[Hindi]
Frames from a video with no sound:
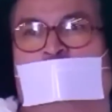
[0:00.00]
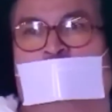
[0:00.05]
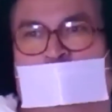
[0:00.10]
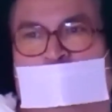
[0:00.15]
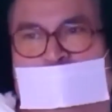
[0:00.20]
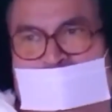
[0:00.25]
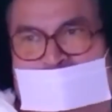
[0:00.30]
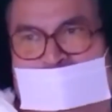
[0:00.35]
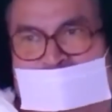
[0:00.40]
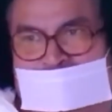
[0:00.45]

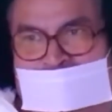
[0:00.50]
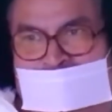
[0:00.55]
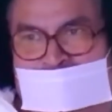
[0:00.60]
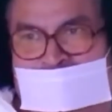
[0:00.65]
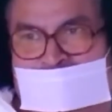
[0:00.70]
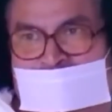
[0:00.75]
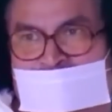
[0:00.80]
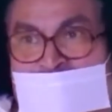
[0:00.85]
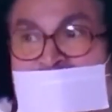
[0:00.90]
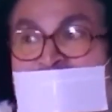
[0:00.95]
बोलते हैं
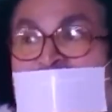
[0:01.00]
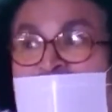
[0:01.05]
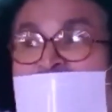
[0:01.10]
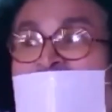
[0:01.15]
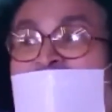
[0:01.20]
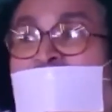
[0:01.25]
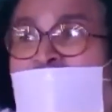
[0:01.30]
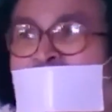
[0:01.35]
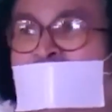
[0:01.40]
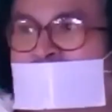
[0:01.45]

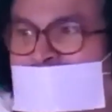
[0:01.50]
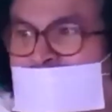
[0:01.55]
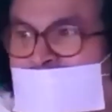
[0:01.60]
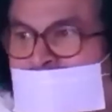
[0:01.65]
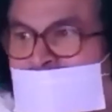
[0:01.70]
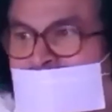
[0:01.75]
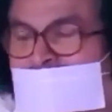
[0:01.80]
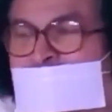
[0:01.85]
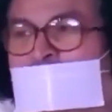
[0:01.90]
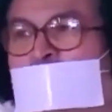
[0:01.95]

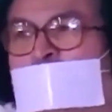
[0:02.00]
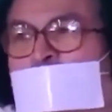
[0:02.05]
रिलैक्सेशन का